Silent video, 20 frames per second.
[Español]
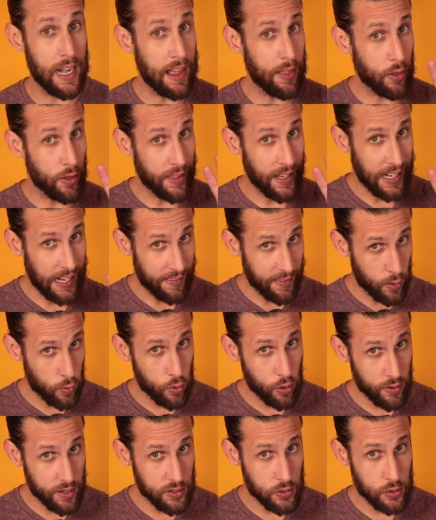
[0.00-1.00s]
al lado de cada
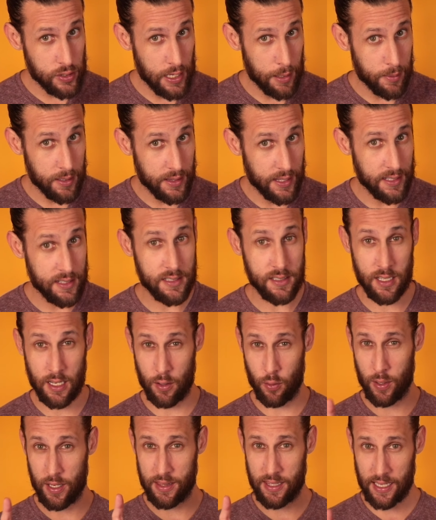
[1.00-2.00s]
uno de sus hábitats
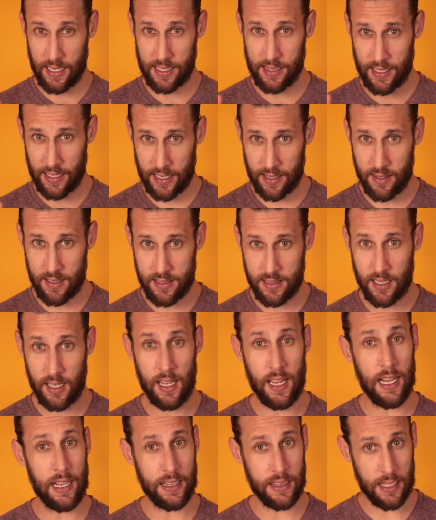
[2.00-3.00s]
tiene una etiqueta que
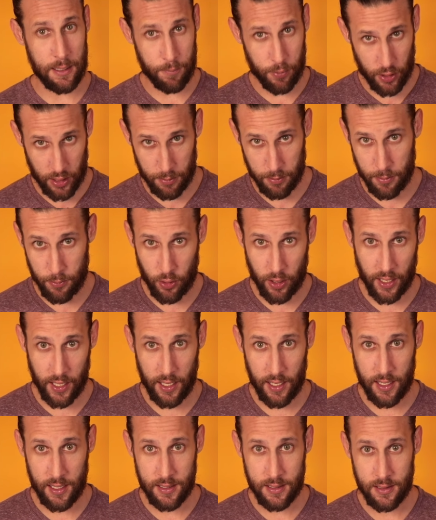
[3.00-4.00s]
dice el tipo de víbora
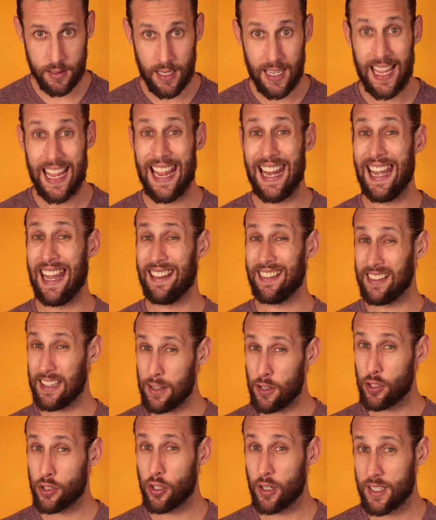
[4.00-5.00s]
que es, el
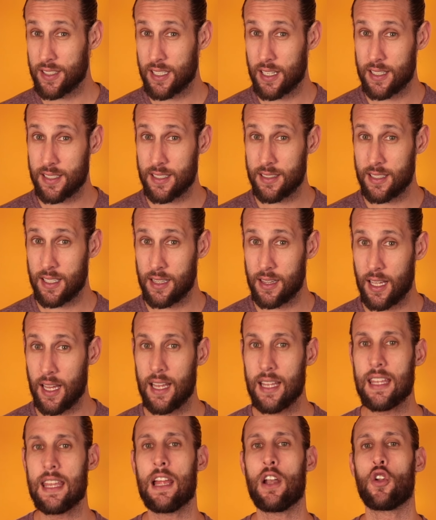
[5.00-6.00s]
antídoto que se
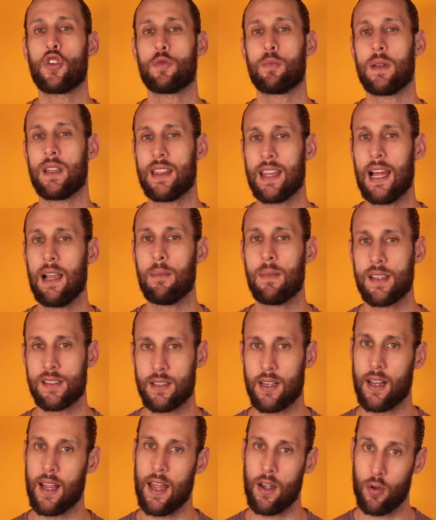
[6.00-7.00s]
necesita y el hospital más
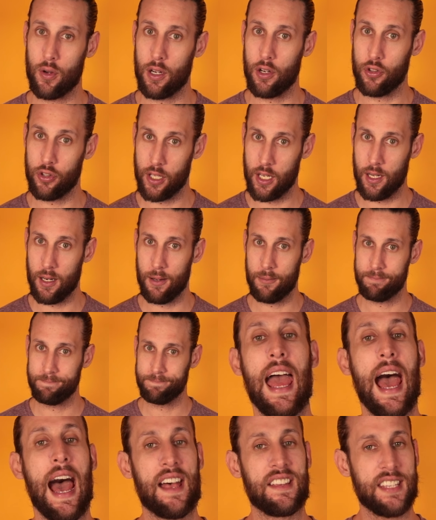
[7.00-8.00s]
cercano que lo tiene.
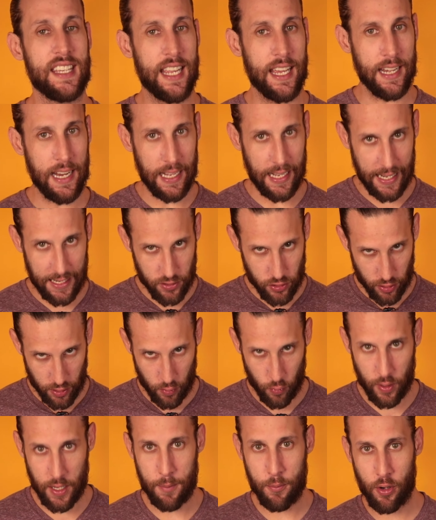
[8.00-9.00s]
Así que en el caso
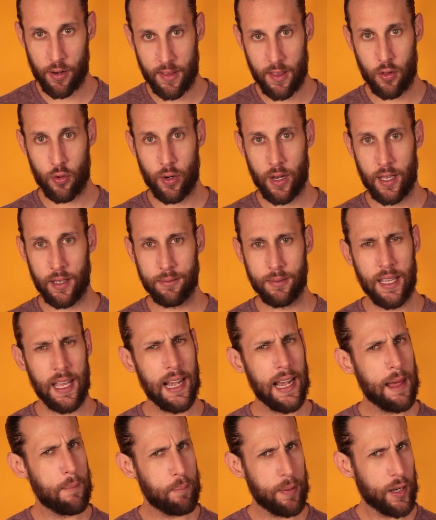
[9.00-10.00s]
de una mordedura,
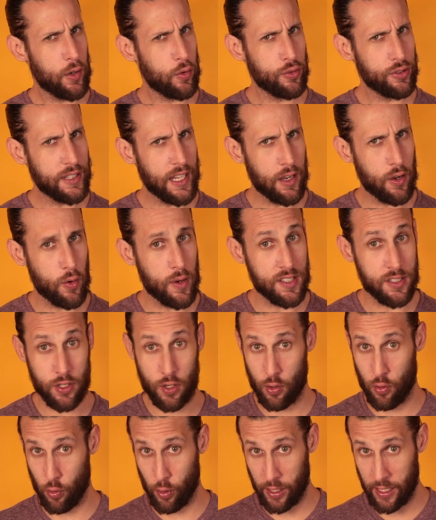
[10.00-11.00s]
que la pregunta no es si
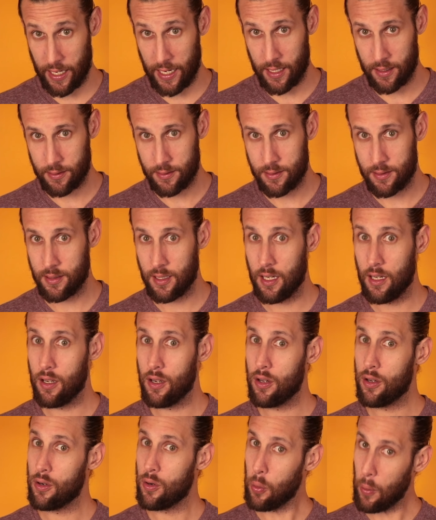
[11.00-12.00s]
ocurrirá,
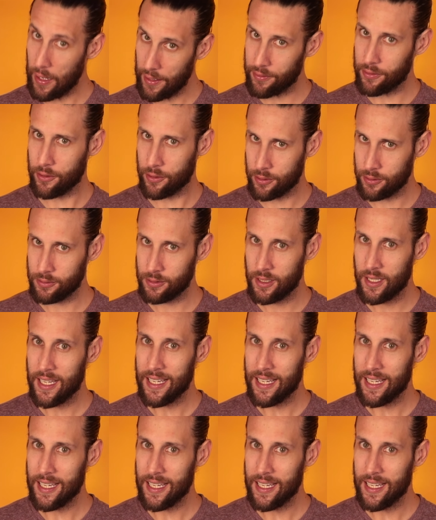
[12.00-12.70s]
sino cuándo,